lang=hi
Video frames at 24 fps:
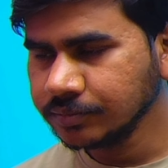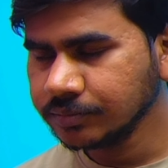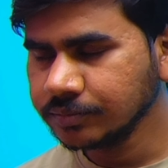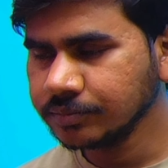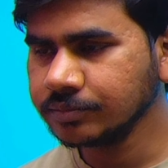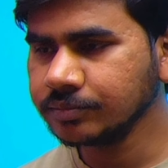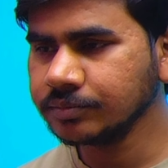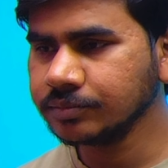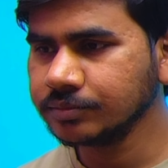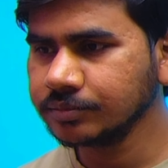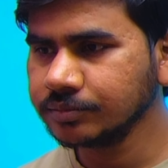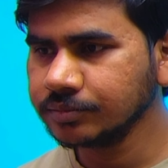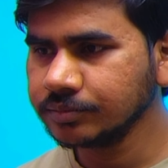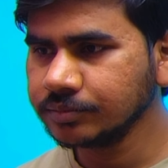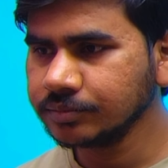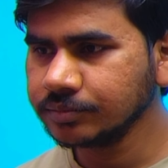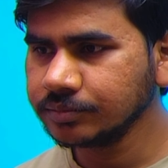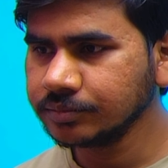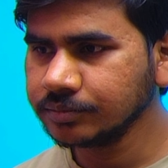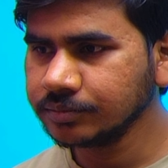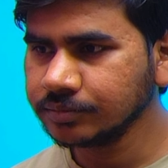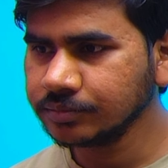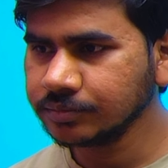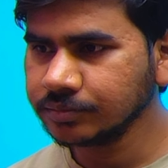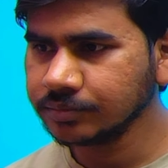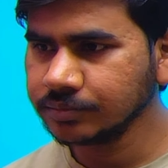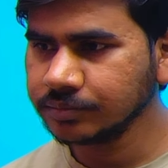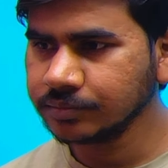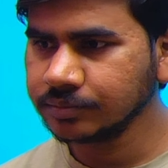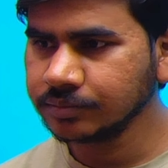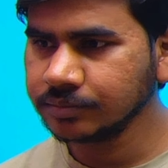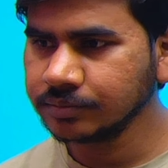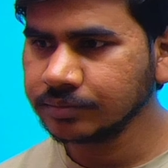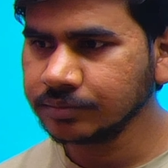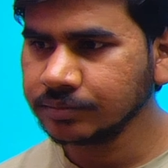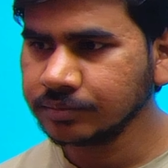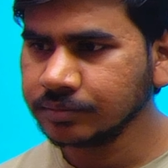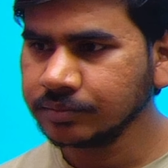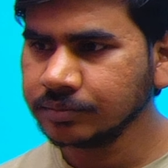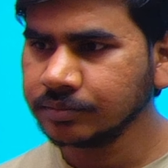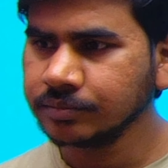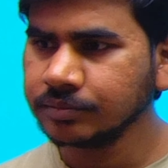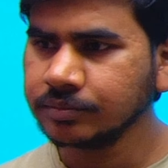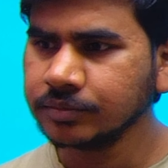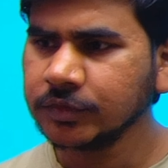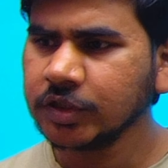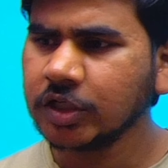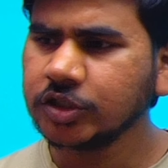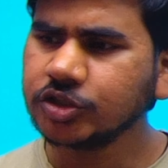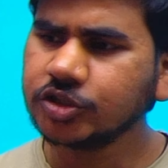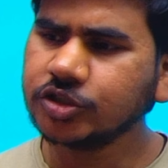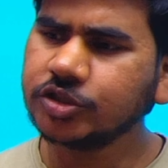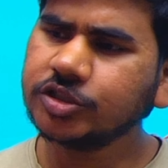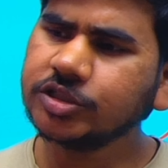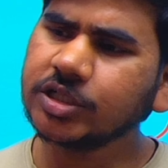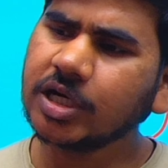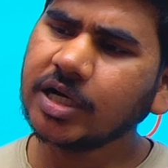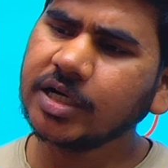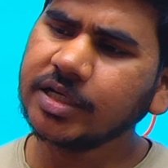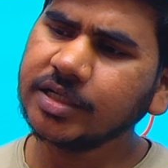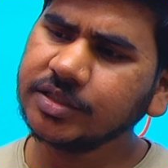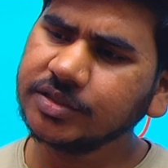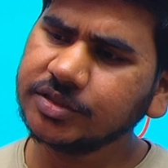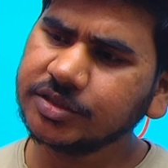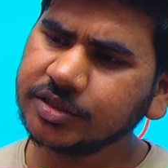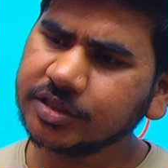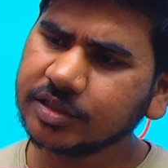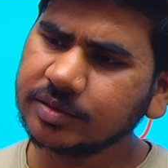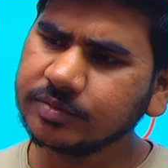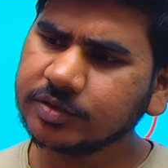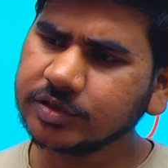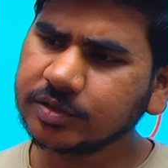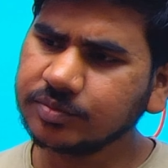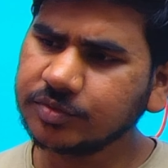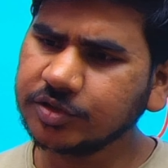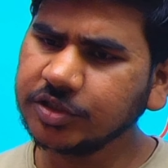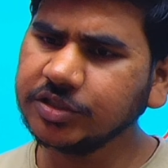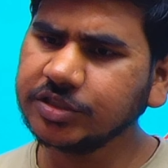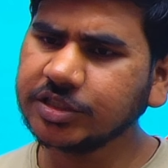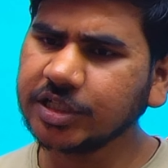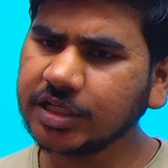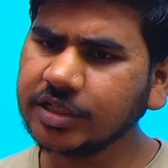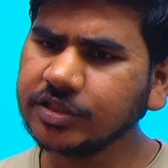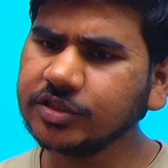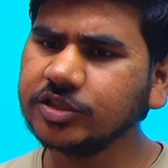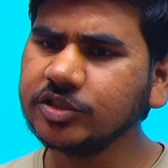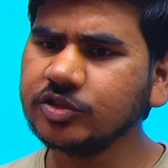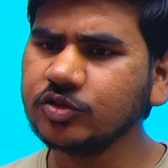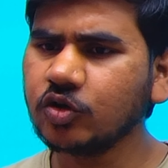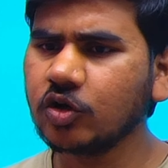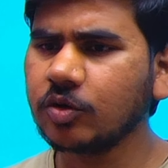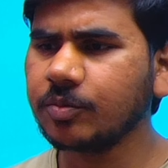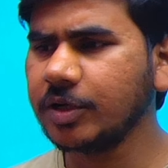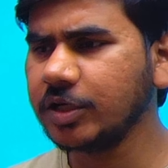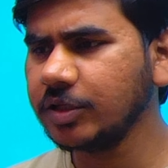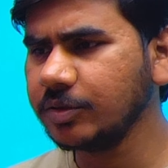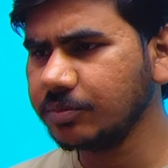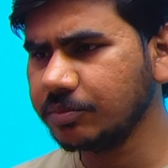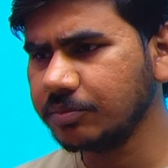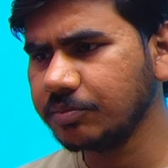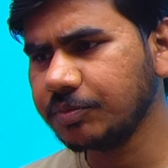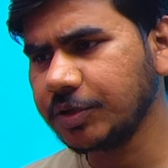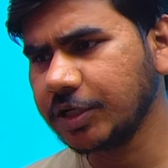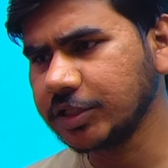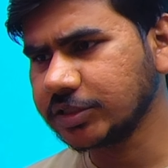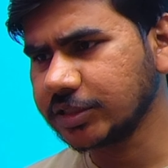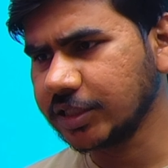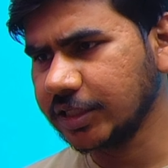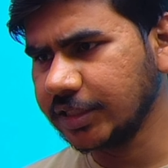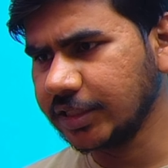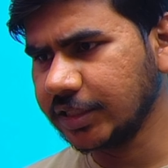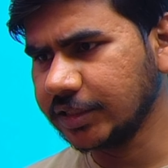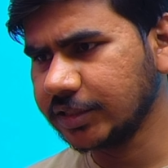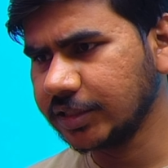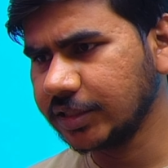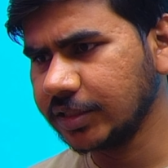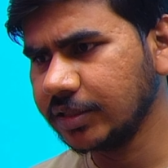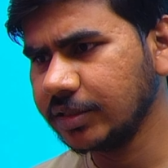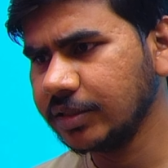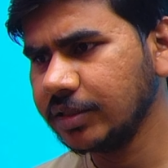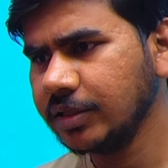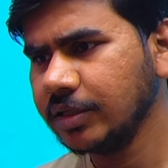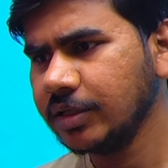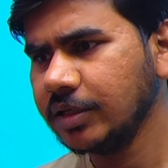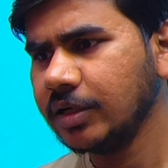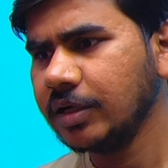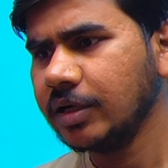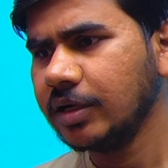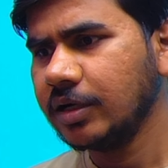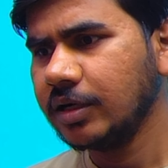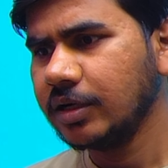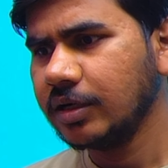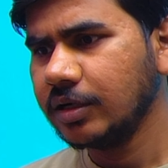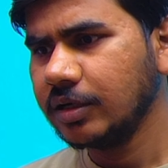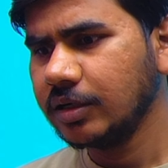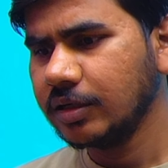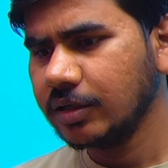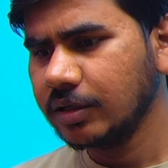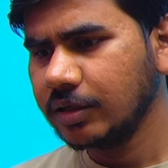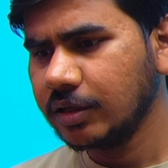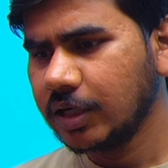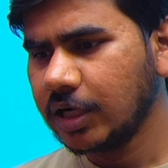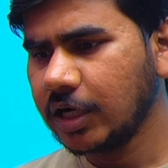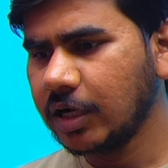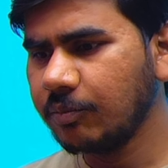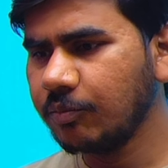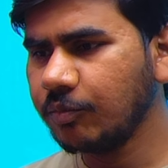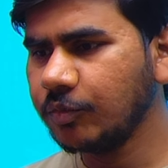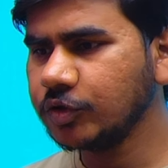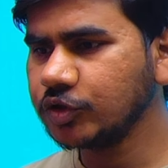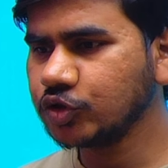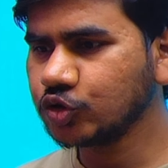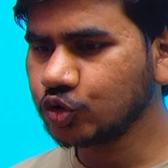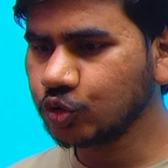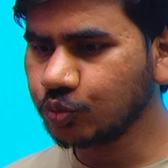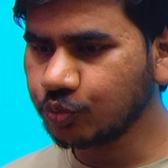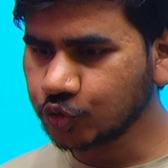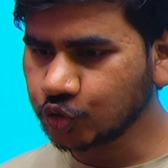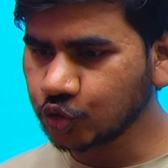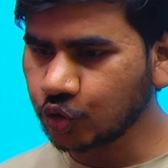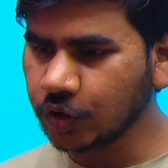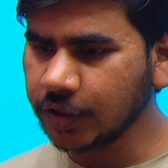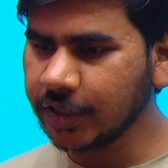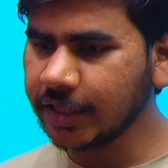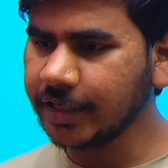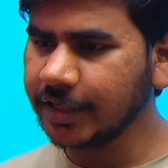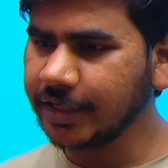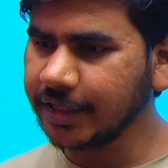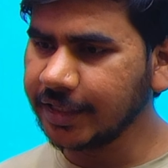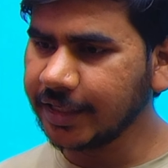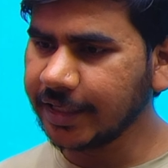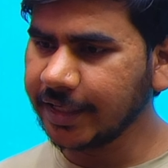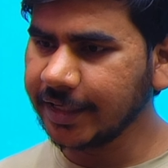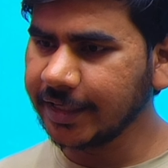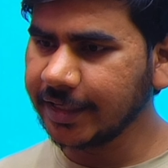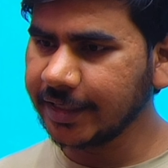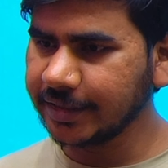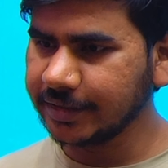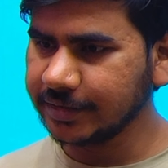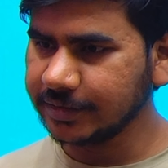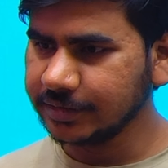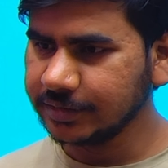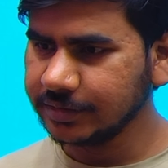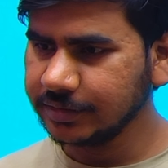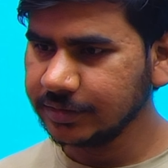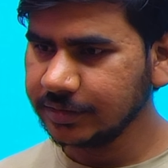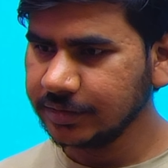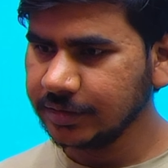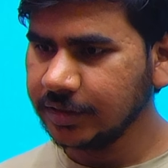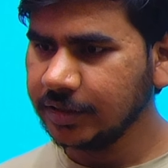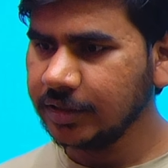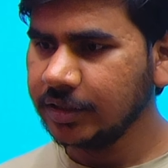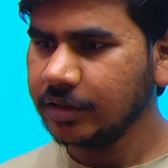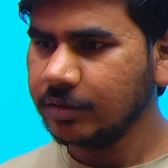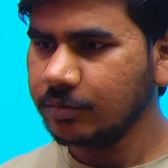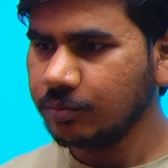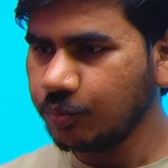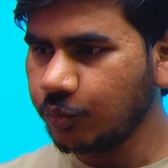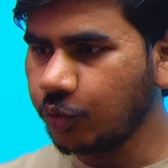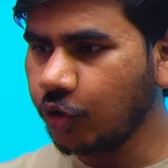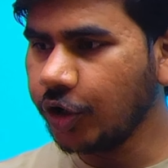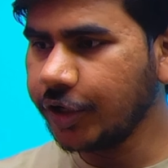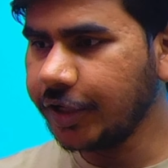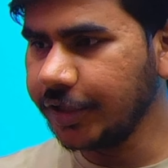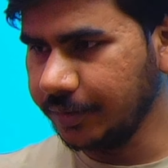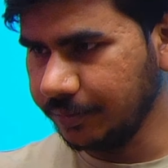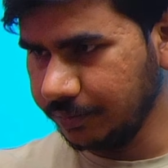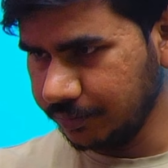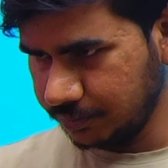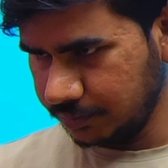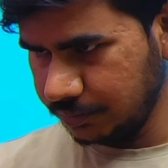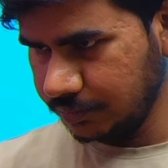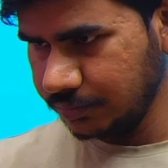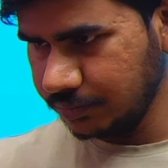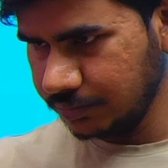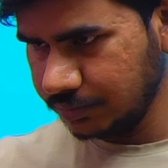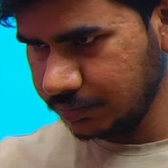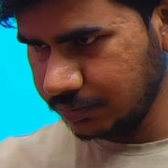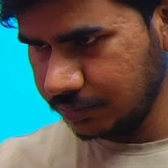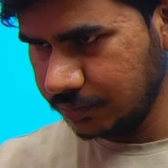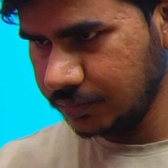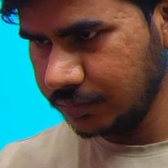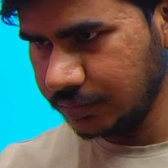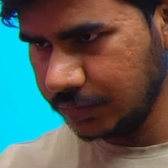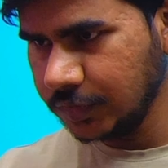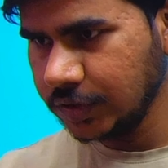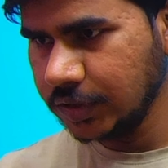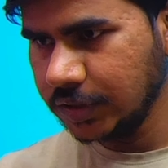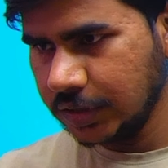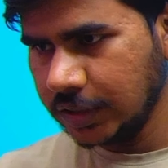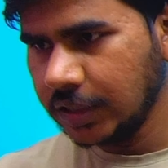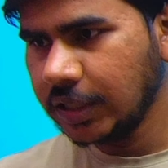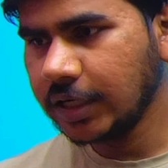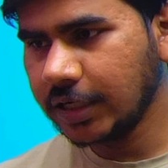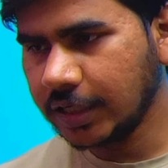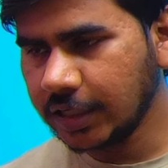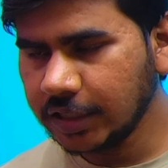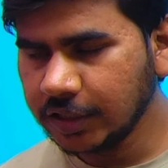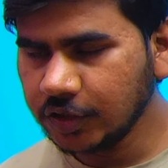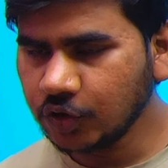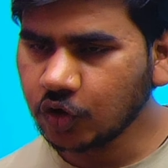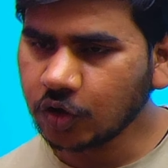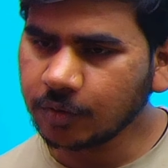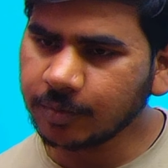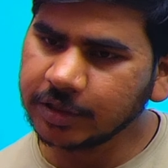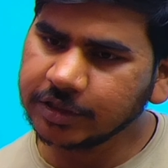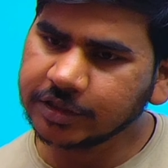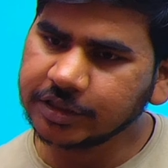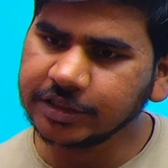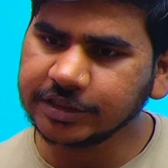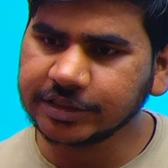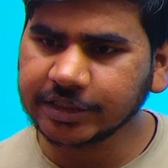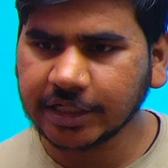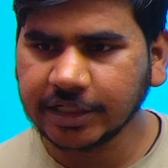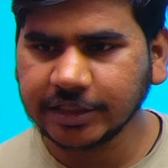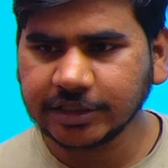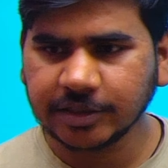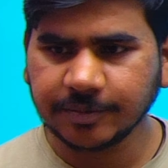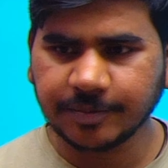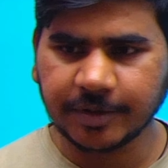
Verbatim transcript: हम्म तो कितना प्लस चार इंची कम से कम तीन चार इंची नॉर्मली प्लस रह जाता है हाँ शोल्डर नहीं रहेगा बॉडी हाँ नॉर्मल तीन चार इंची